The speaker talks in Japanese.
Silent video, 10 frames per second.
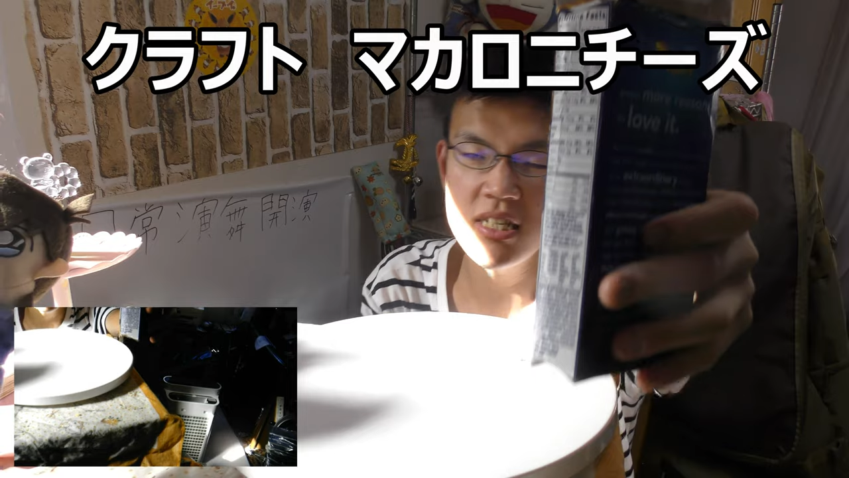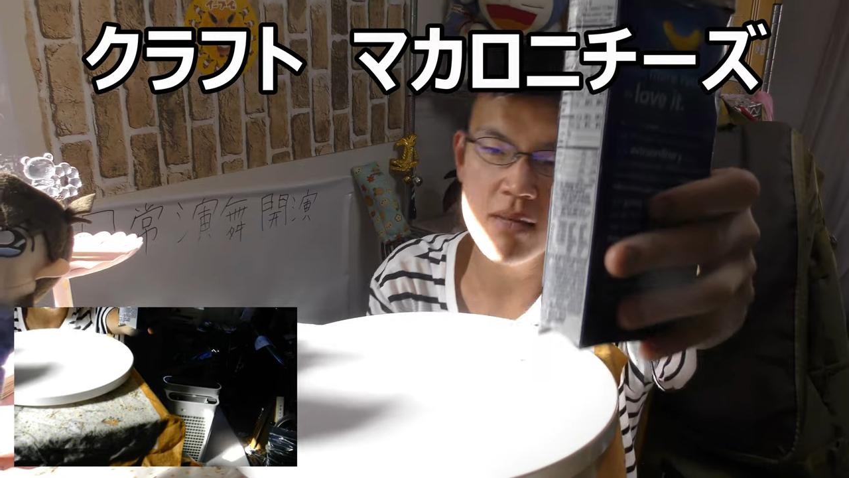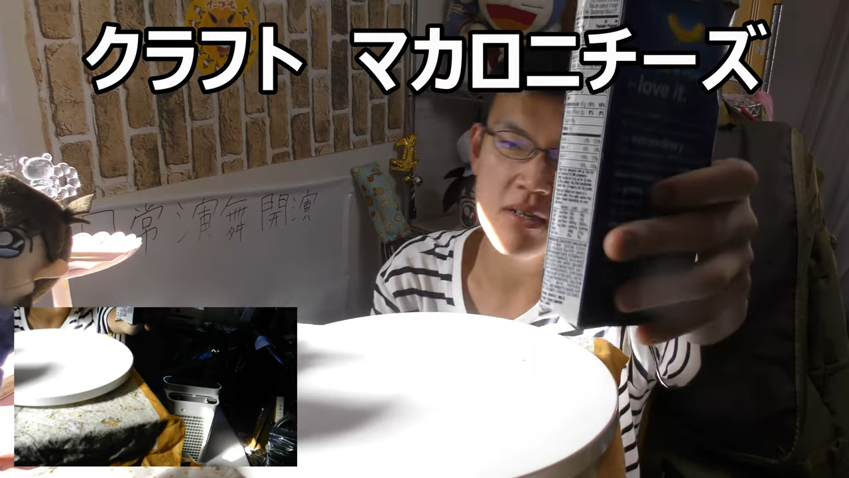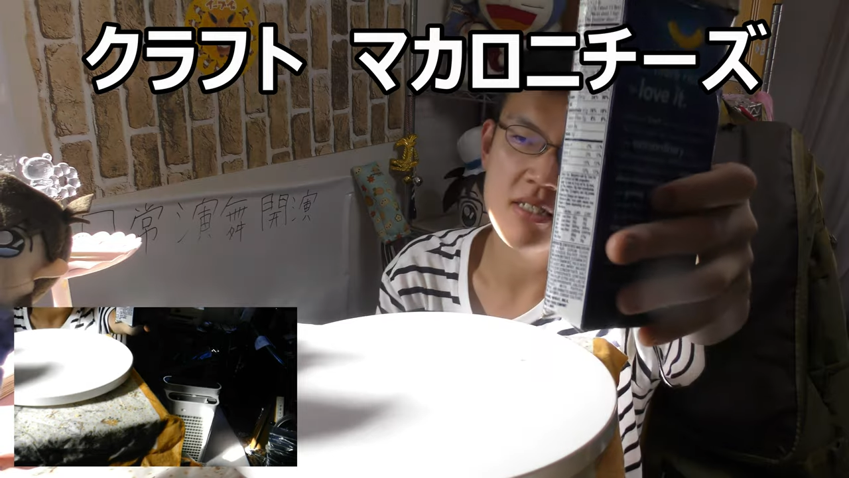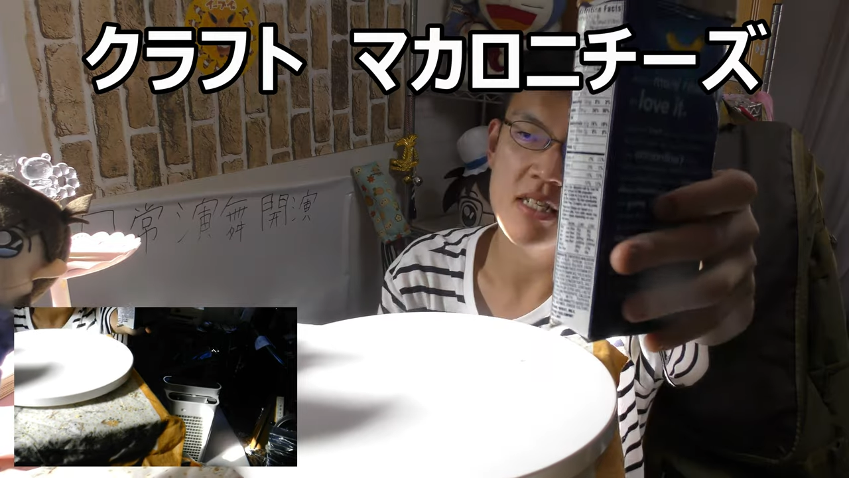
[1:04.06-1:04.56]
てい
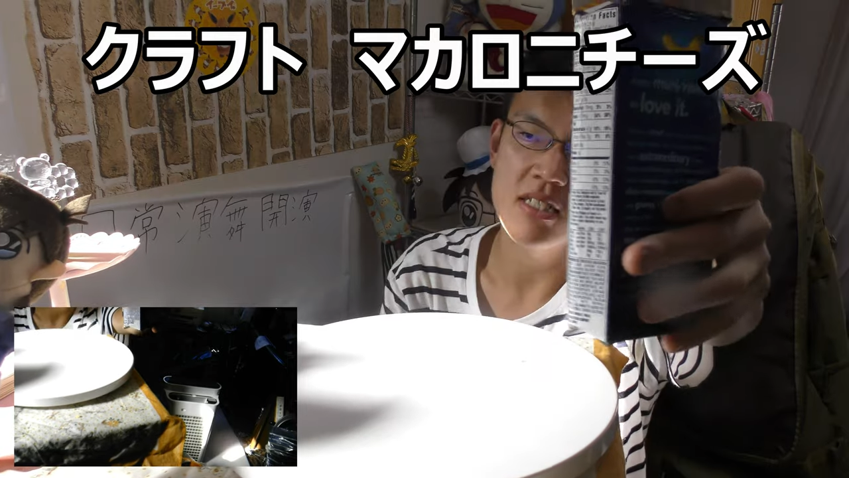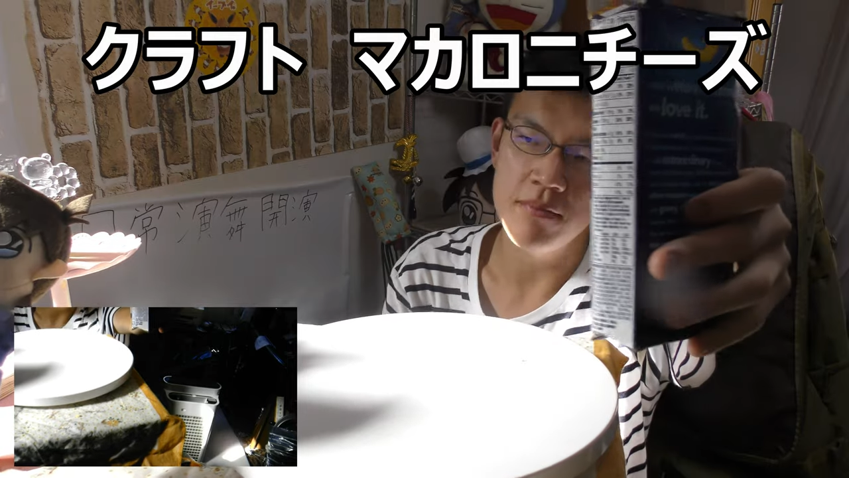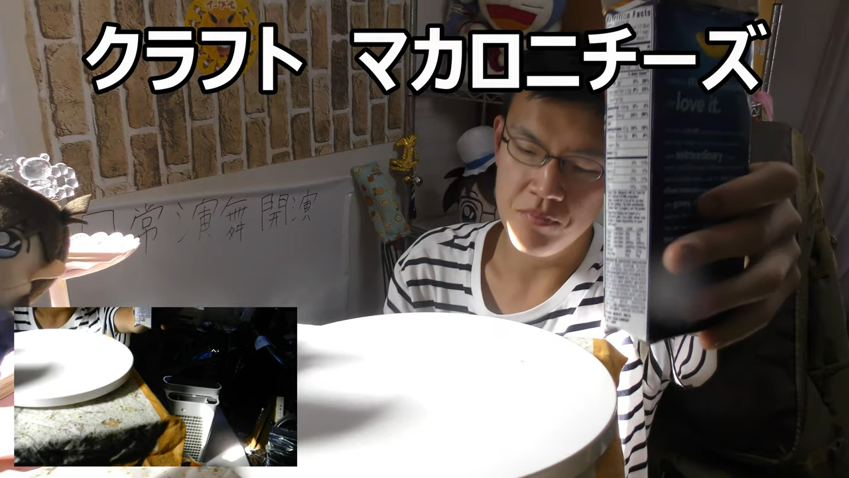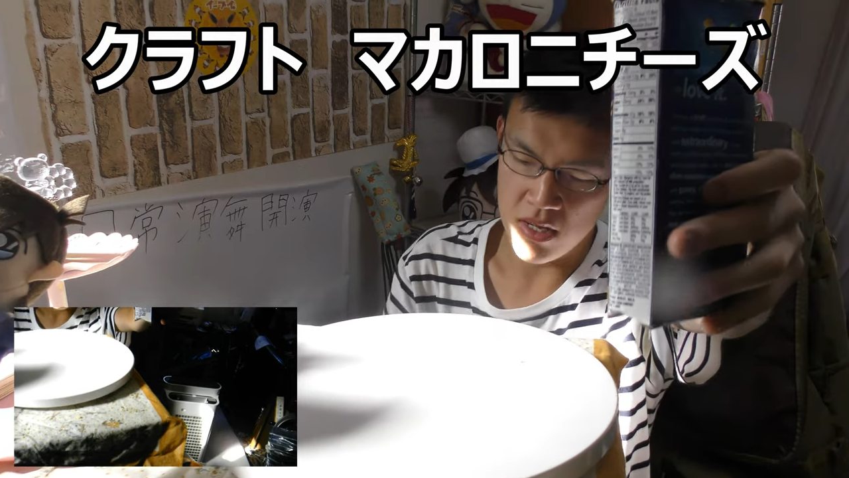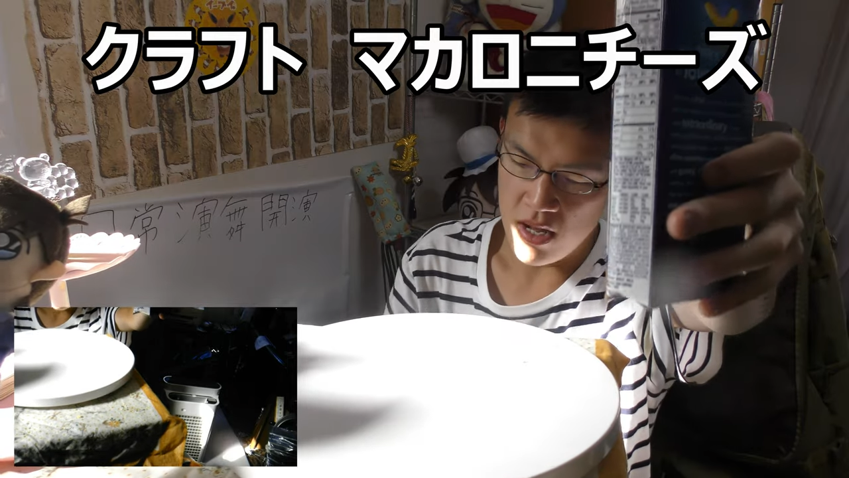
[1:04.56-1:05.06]
ましたし
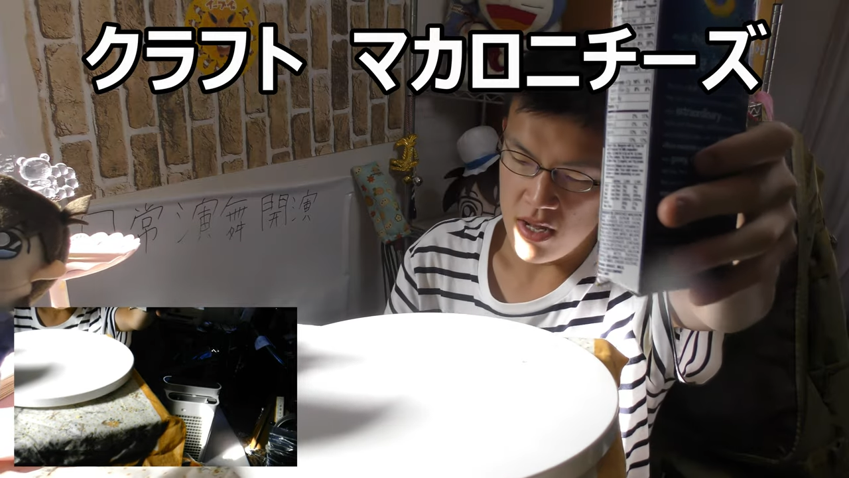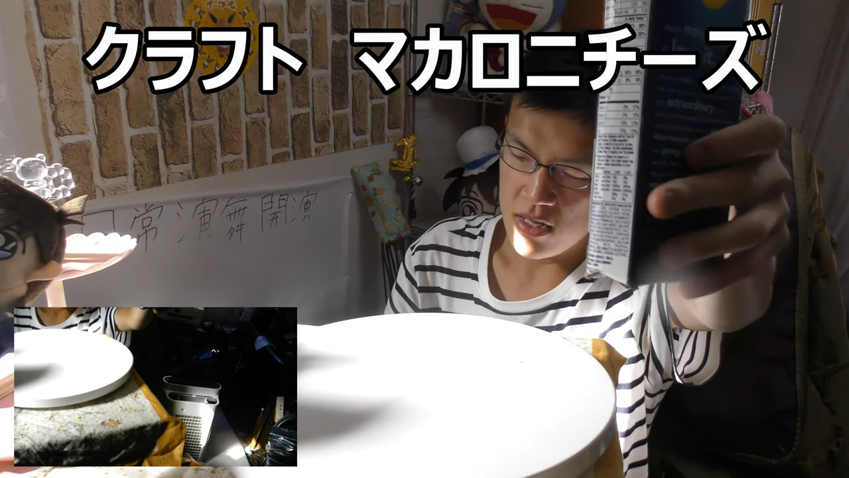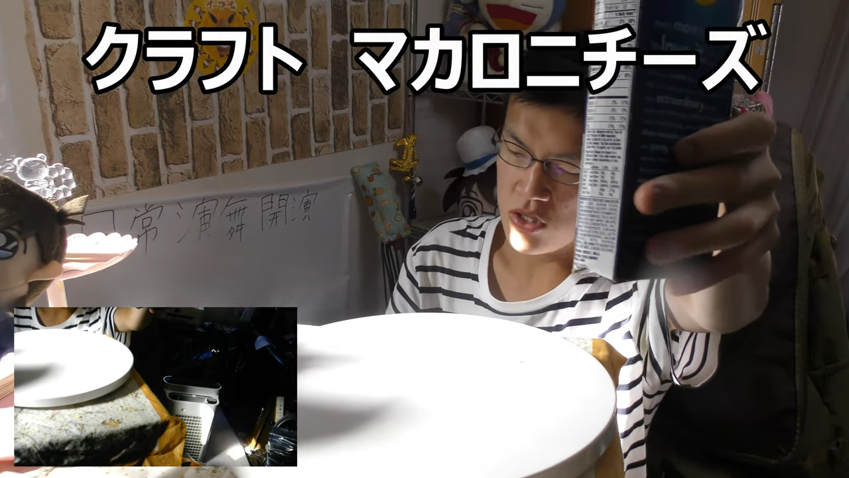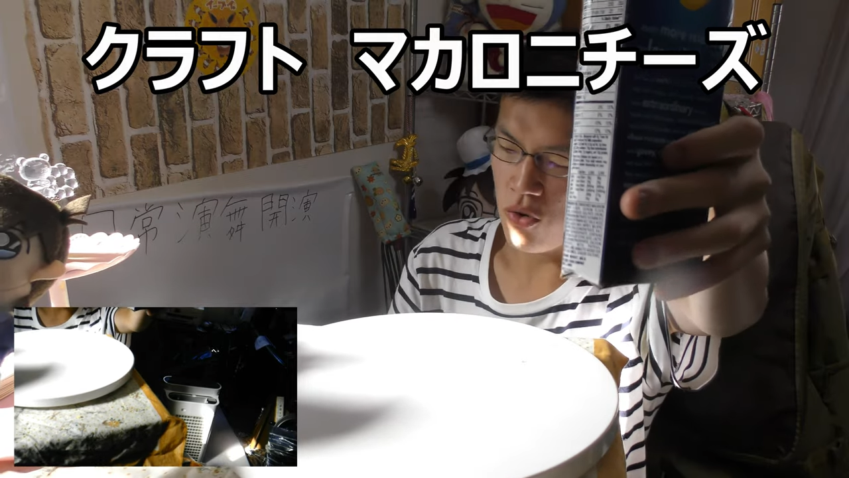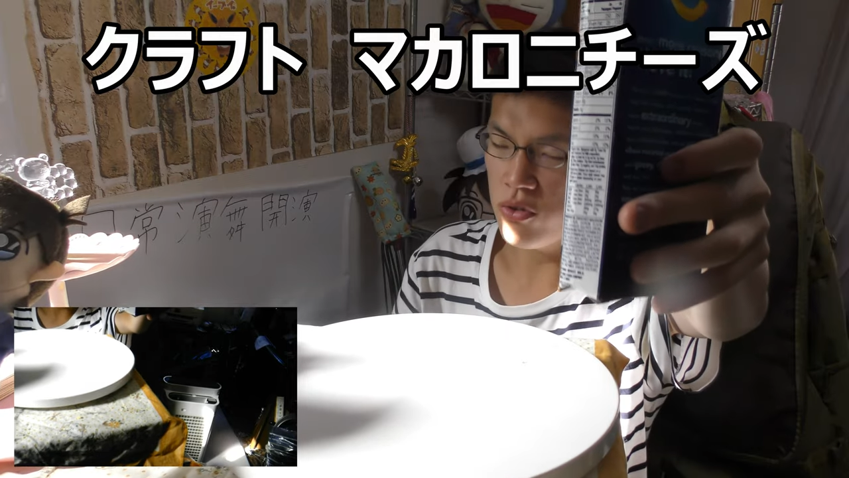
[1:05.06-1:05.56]

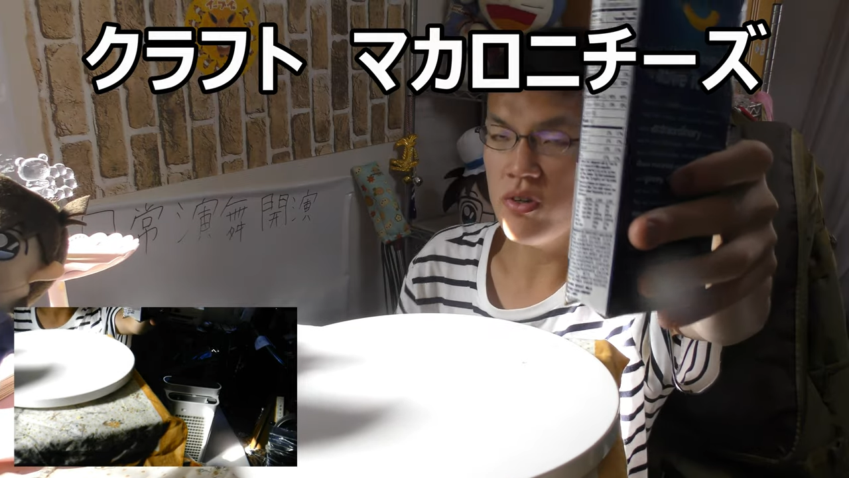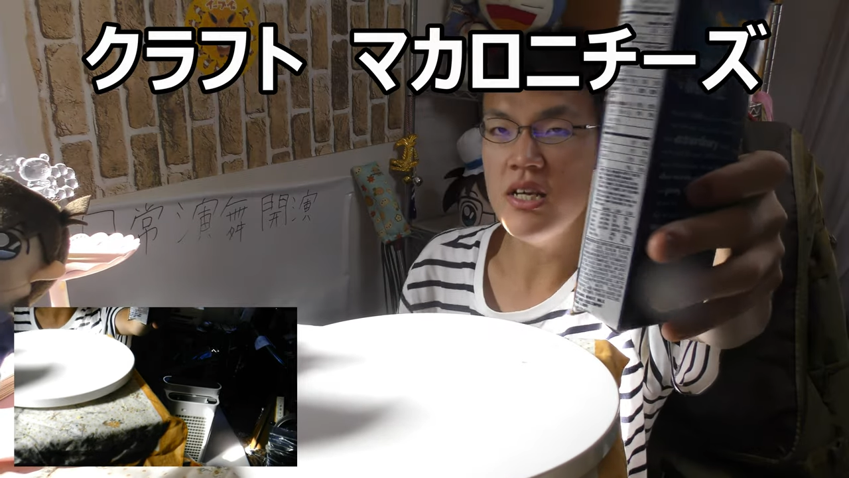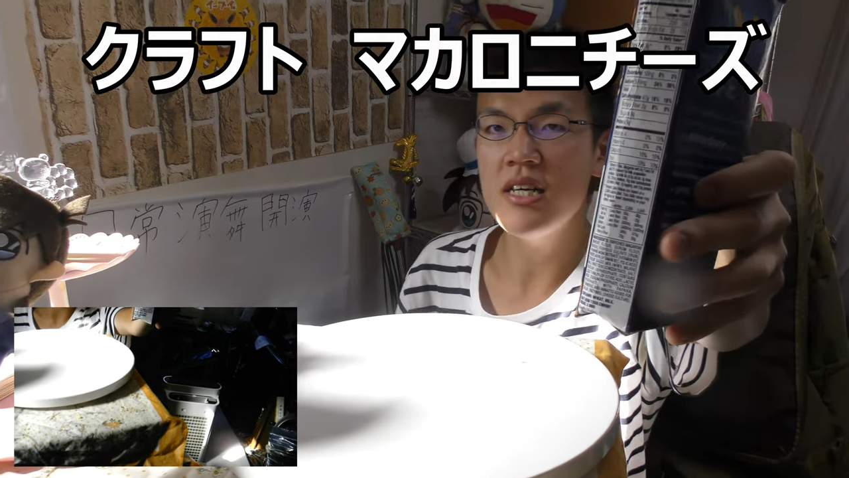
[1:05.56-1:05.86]
ちょうどい